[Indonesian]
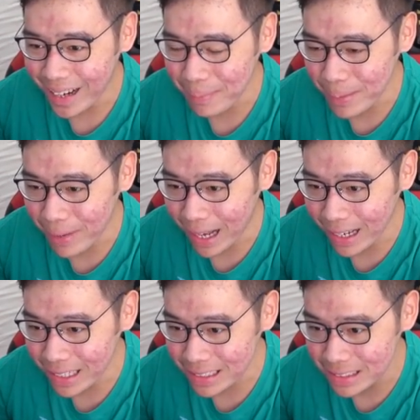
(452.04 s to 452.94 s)
rame
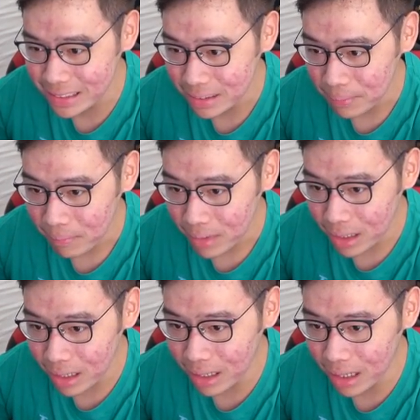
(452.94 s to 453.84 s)
banget.
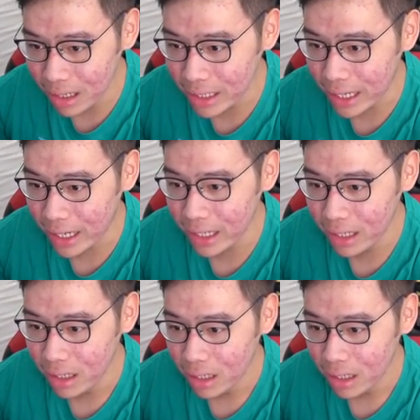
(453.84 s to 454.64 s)
Oke. Okay.